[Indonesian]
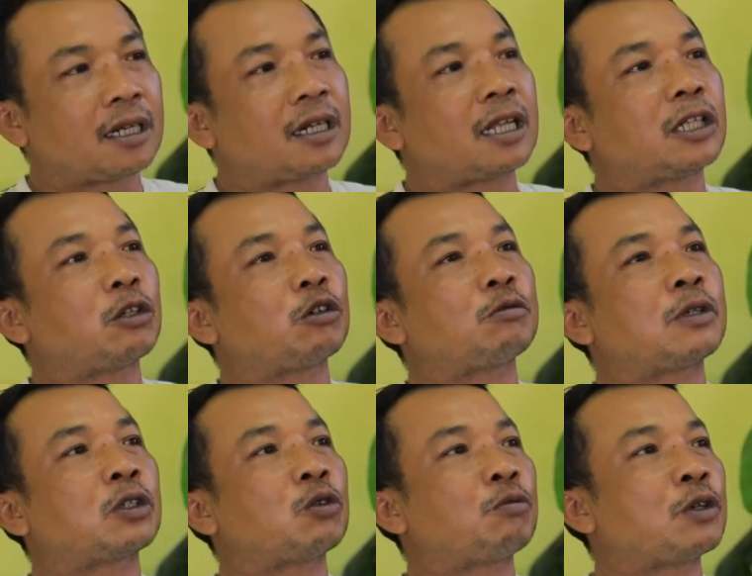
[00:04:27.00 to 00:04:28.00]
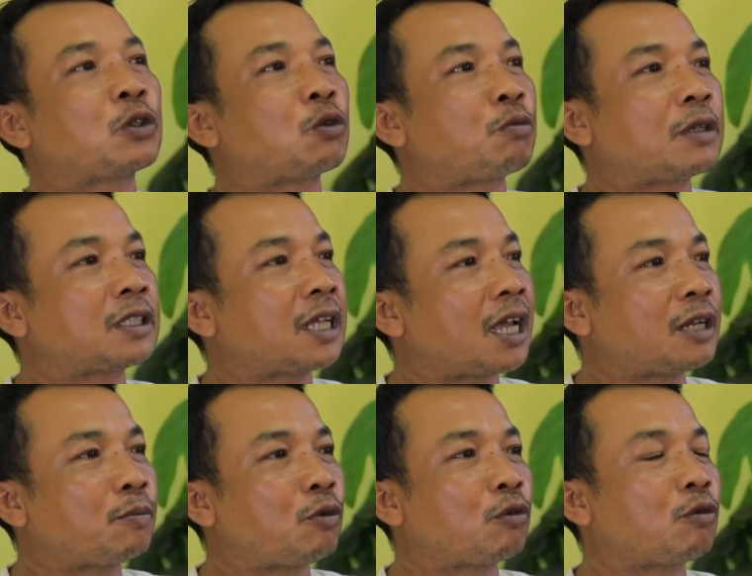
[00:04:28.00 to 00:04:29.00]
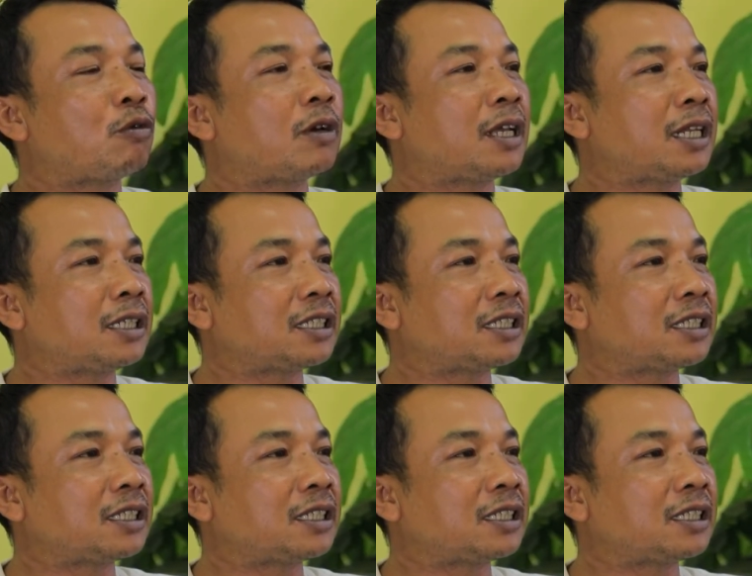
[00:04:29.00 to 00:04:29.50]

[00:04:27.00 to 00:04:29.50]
dan terus bertubi-tubi saya dipukulin,